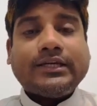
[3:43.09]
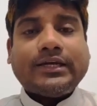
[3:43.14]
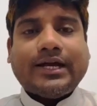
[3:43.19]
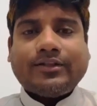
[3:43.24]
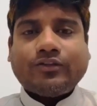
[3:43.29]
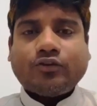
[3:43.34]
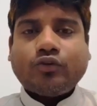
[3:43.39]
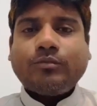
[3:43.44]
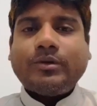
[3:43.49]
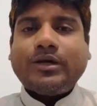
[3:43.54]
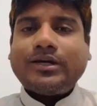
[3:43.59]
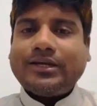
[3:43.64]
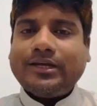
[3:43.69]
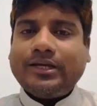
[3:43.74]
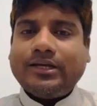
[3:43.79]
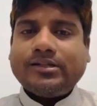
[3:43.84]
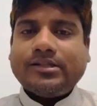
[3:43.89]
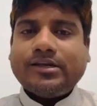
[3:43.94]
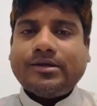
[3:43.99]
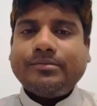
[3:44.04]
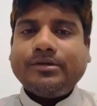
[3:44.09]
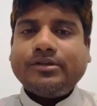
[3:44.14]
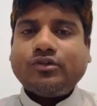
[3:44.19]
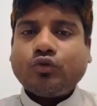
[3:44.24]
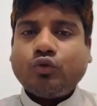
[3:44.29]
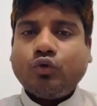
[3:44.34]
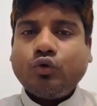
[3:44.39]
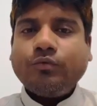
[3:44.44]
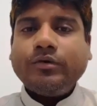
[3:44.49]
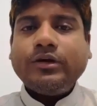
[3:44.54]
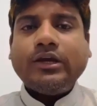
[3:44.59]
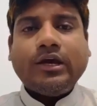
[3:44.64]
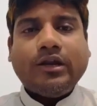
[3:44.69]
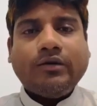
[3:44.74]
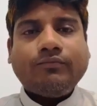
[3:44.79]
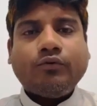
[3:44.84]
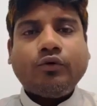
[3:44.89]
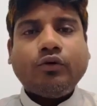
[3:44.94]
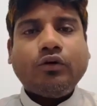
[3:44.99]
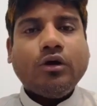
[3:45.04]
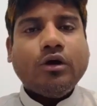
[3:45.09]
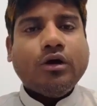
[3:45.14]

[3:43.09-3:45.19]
কাস্টমার কেয়ার সার্ভিস খুবই হেল্পফুল